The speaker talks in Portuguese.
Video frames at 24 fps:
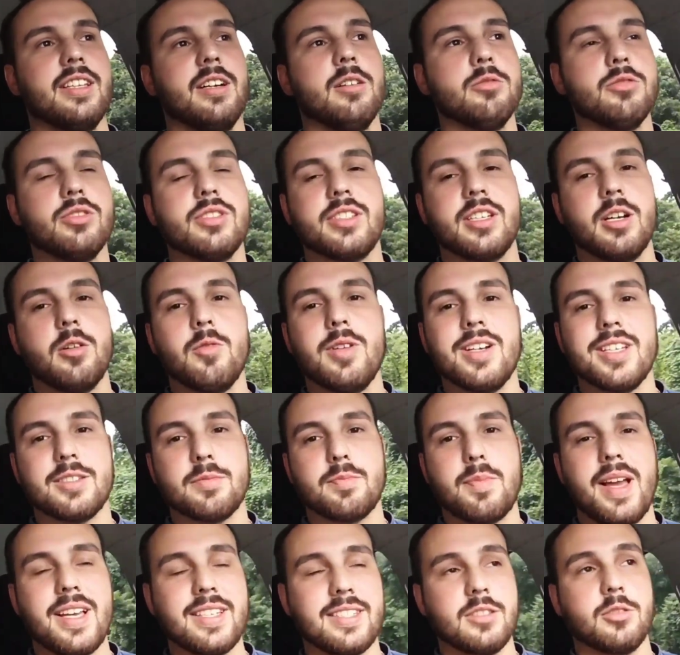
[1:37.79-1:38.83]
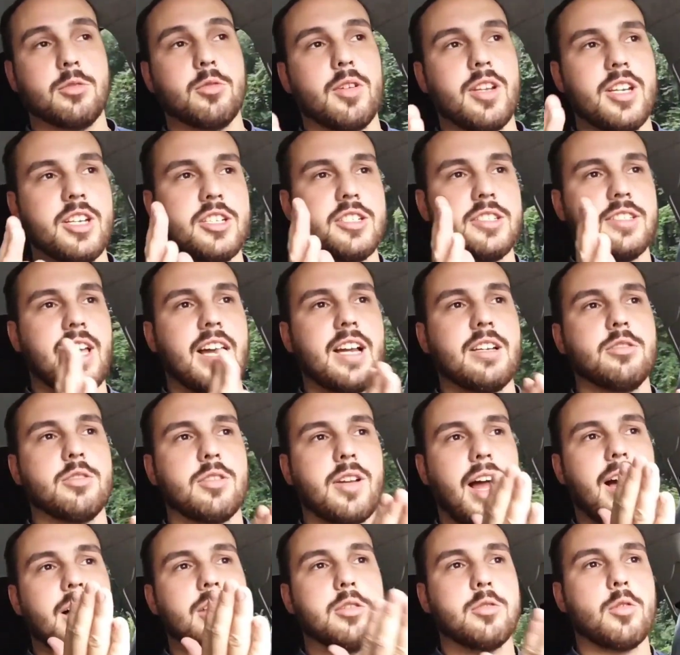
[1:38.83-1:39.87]
não são as peças originais do
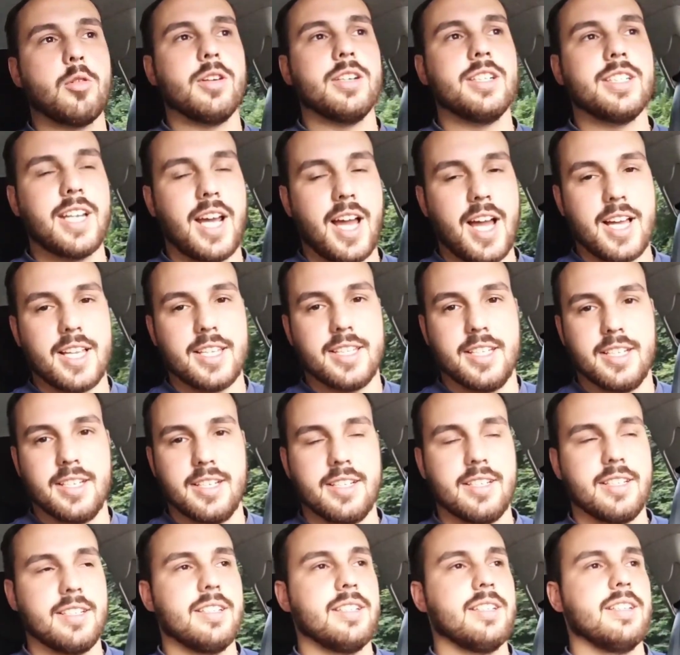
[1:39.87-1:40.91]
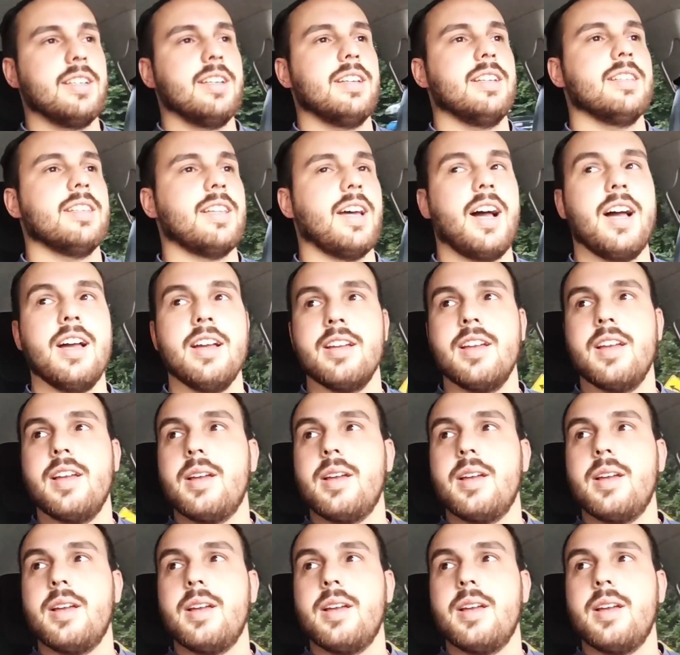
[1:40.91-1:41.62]
carro cortada, tá?